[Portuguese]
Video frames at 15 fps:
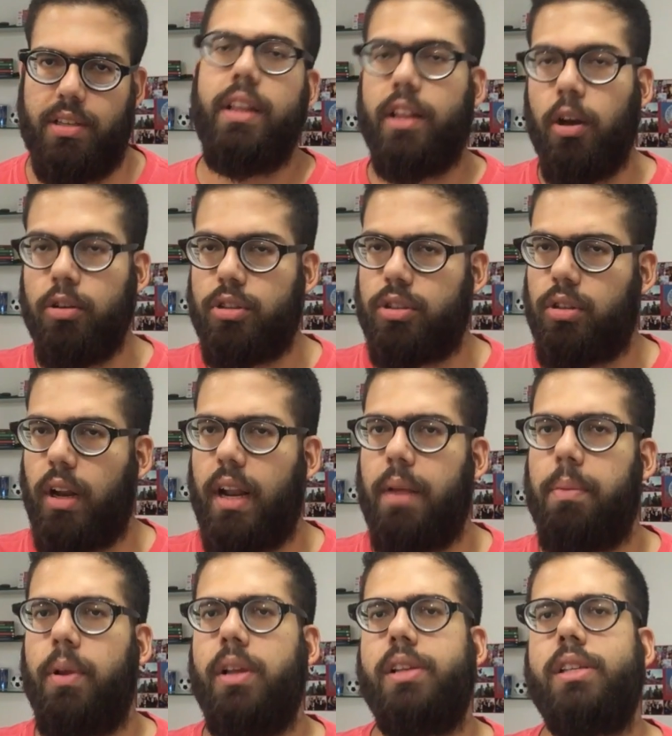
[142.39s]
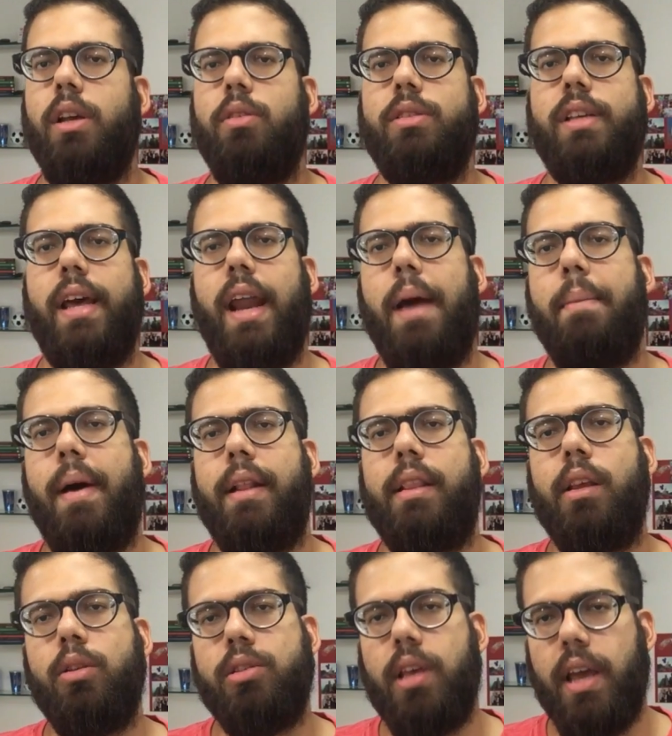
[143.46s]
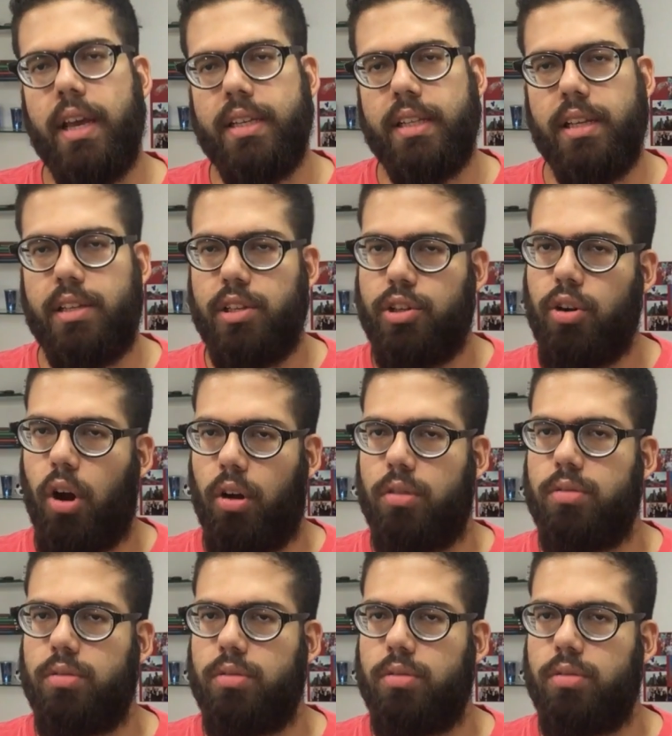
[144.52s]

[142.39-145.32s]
Então o titular da posição será Matheus Reis nesses jogos.